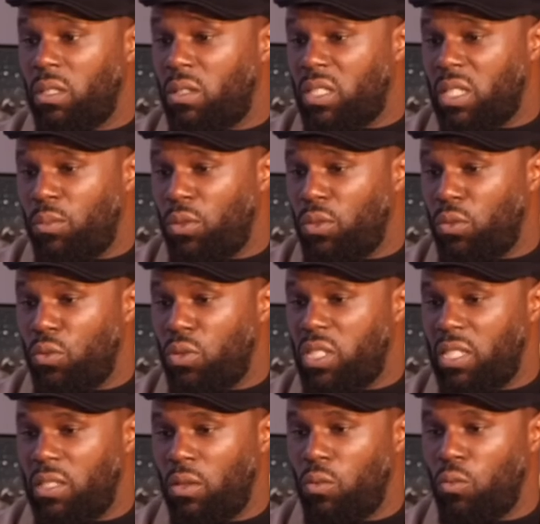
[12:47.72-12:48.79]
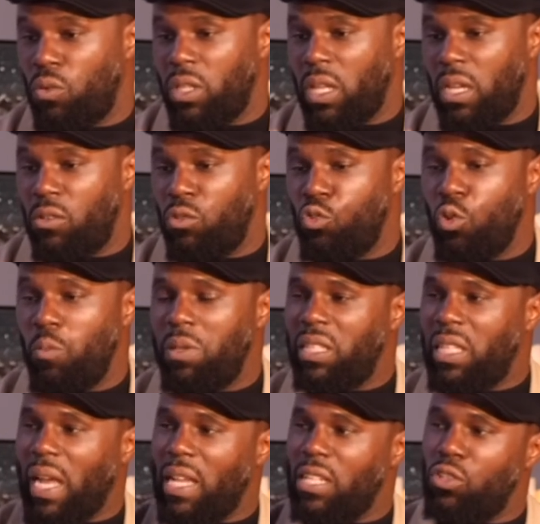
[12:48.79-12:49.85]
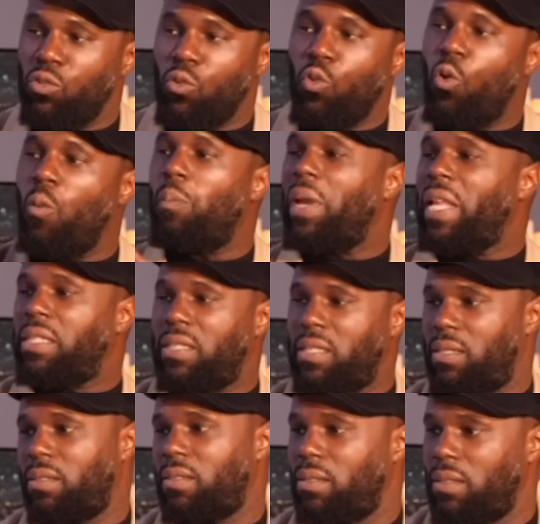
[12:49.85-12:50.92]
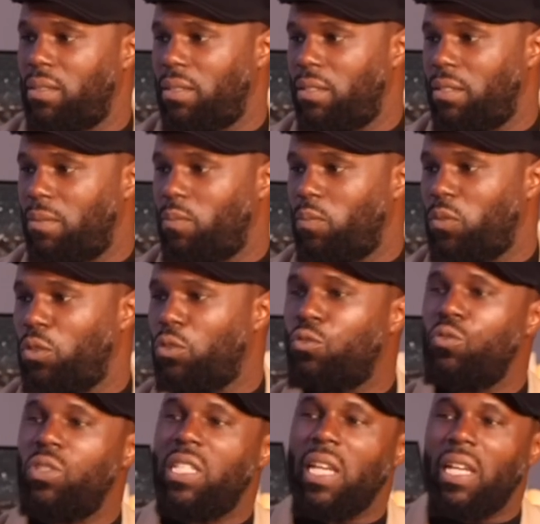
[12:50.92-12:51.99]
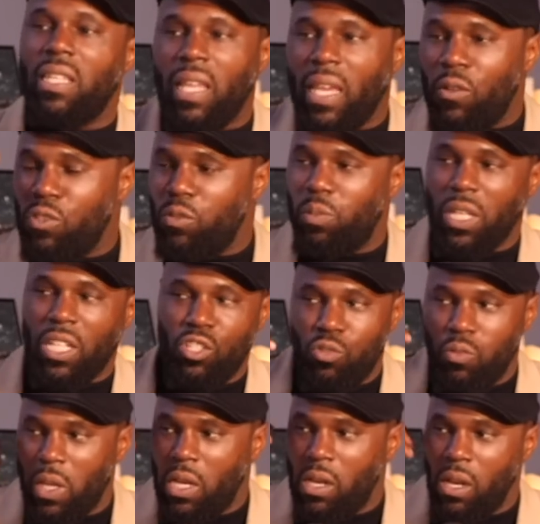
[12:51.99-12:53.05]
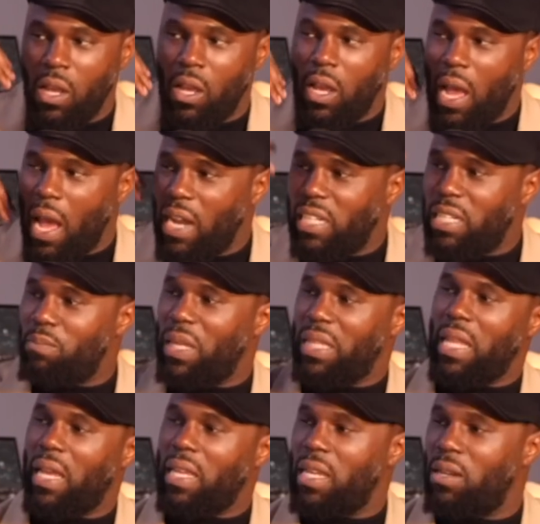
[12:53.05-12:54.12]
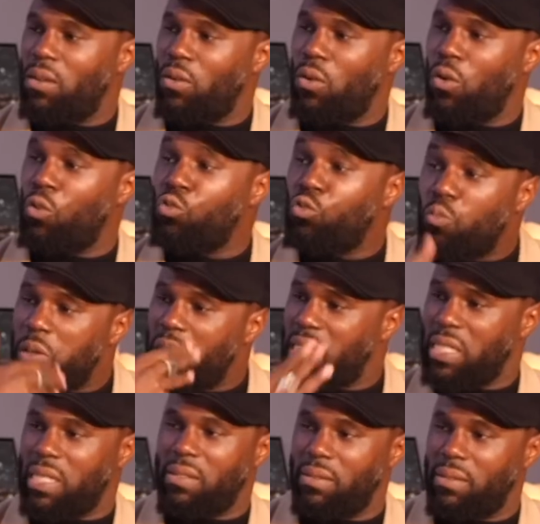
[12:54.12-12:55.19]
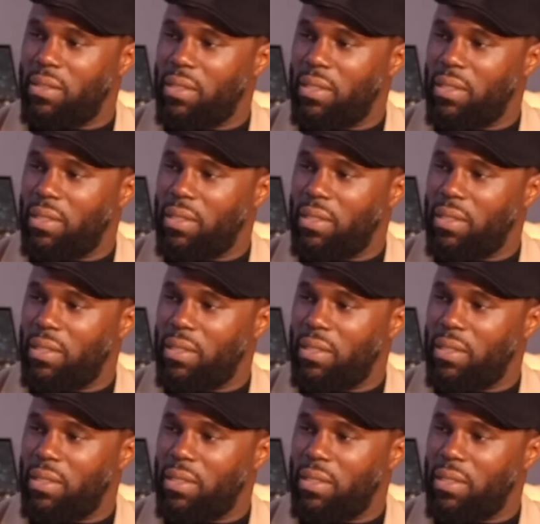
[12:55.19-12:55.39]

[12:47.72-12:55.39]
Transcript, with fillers: est dans un monde en Occident où on a une oblitération complète de tout ce qui a trait au spirituel, à l'immatériel. On oublie ça.